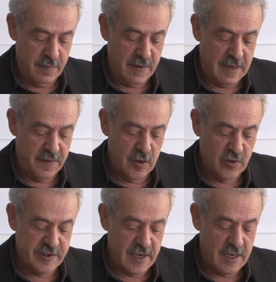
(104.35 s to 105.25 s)
في
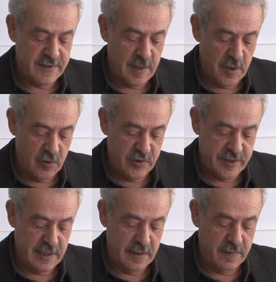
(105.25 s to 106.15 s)
2009
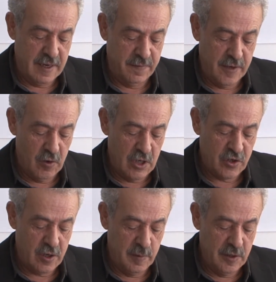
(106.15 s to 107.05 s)
97 في
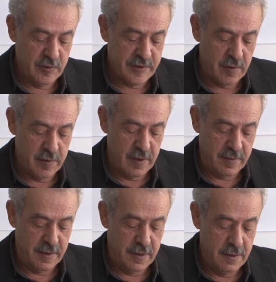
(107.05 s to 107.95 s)
2010
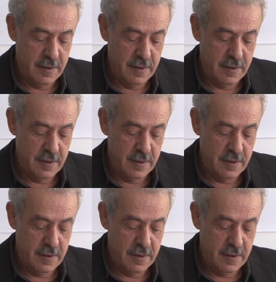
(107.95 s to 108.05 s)
139